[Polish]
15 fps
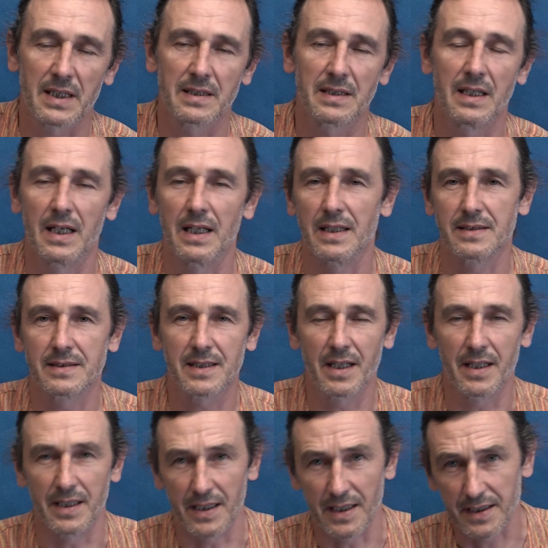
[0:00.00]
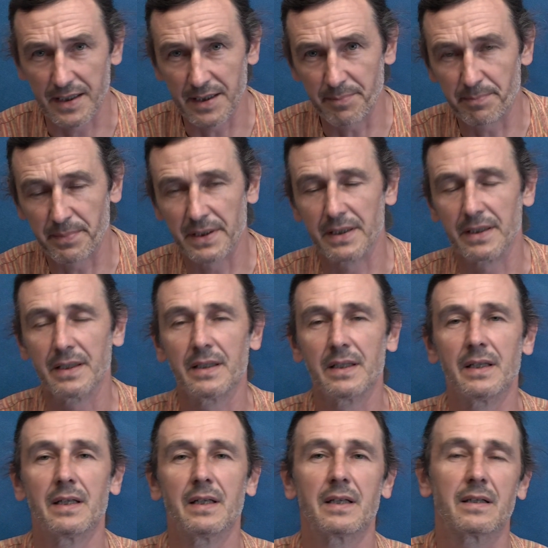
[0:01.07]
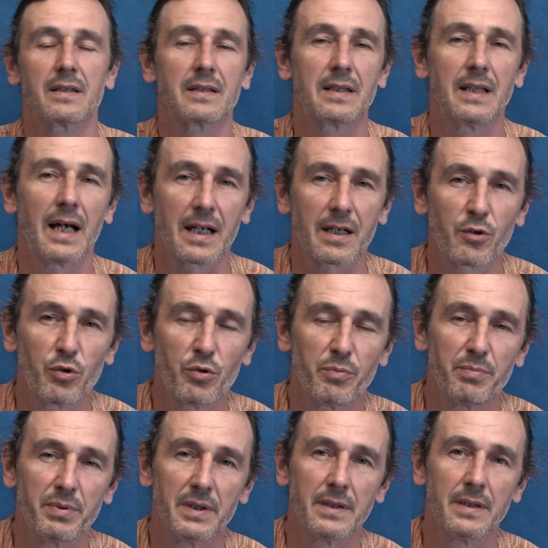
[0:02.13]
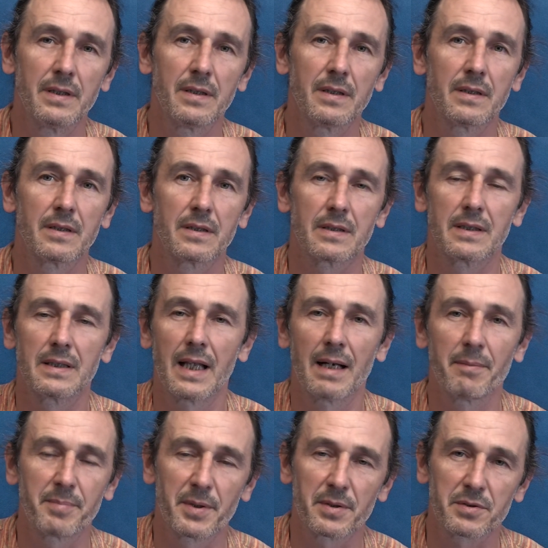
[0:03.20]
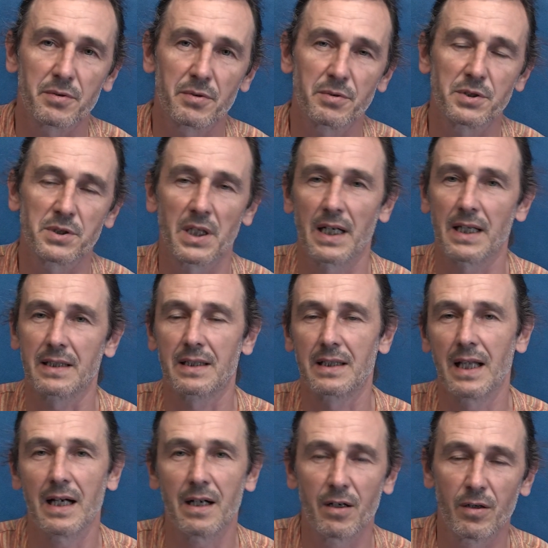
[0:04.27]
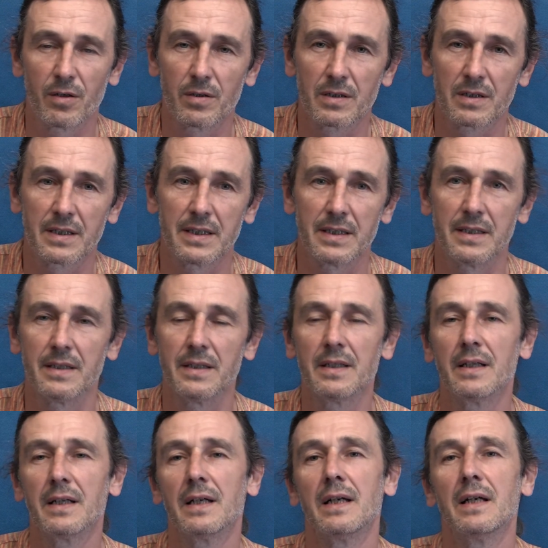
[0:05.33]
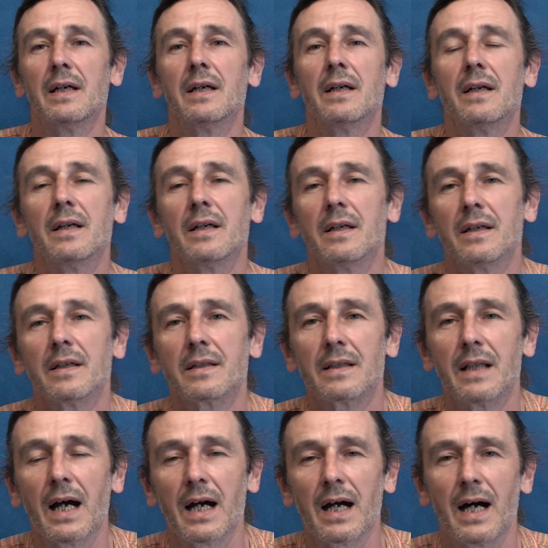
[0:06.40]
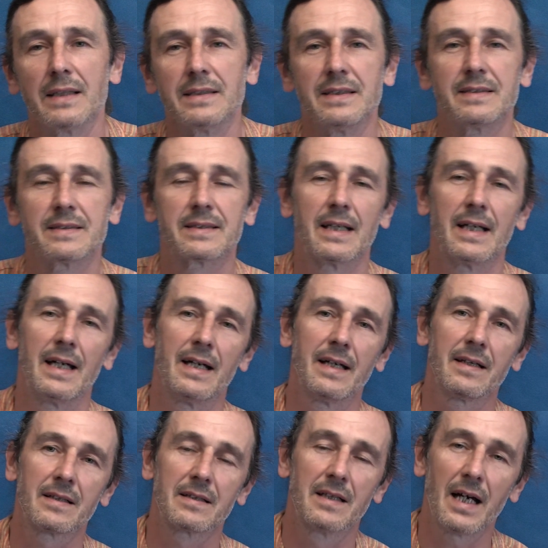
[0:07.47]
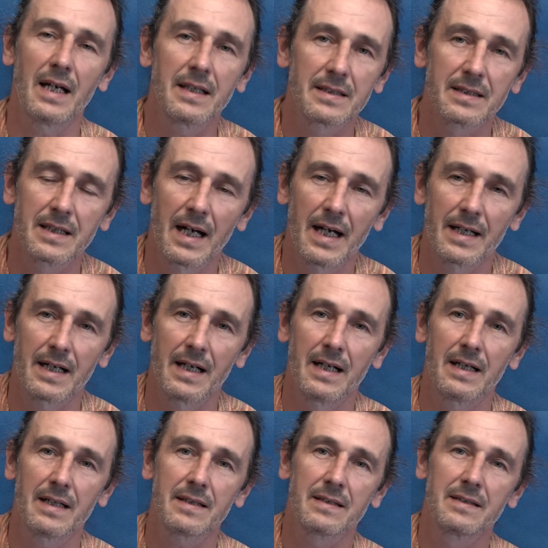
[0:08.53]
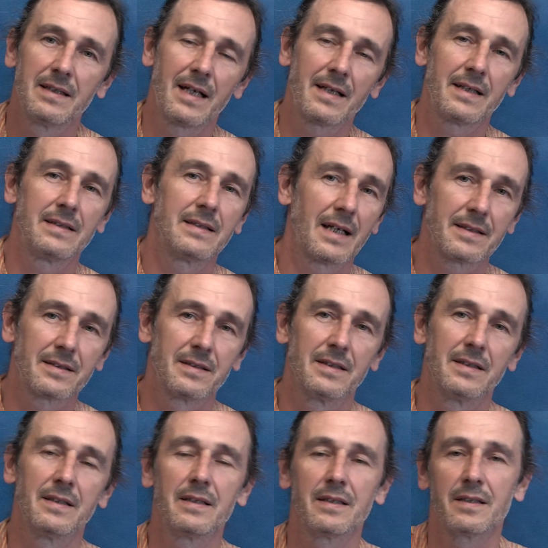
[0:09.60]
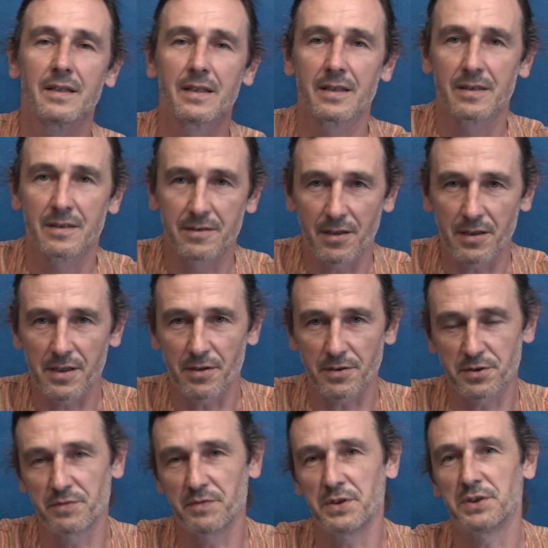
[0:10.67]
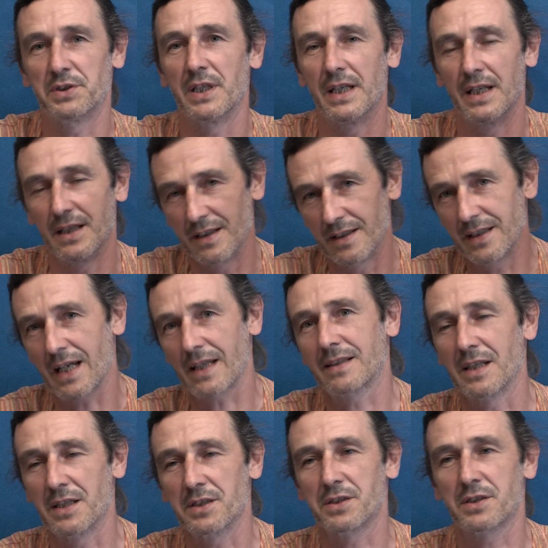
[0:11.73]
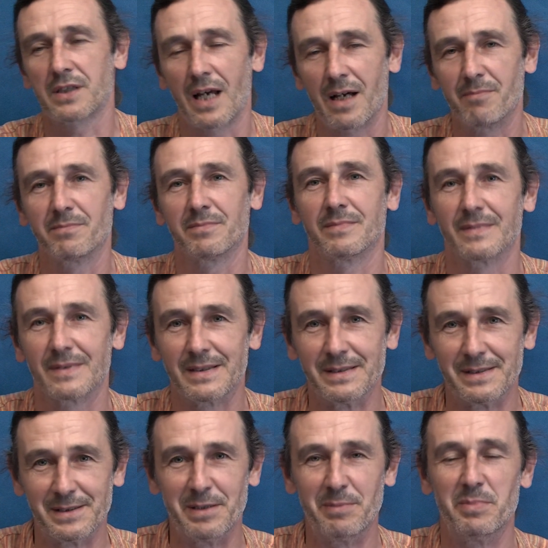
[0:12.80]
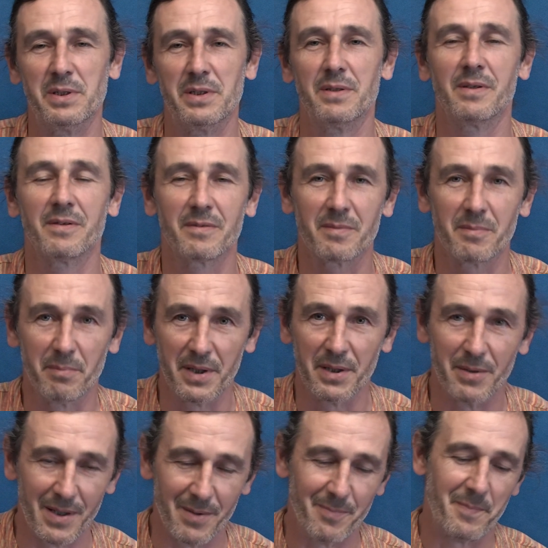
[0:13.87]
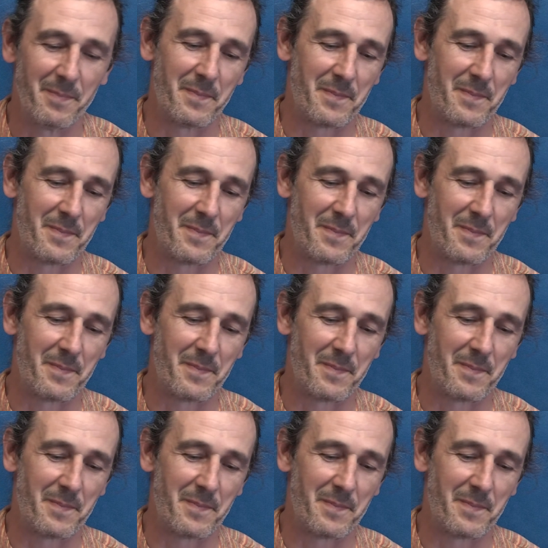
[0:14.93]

dla całej ekipy, dla Kuby, dla Piotrusia, dla Olgi, dla Hanice, dla Edgara, dla Renaty. No i oczywiście ja też tam z nimi byłem.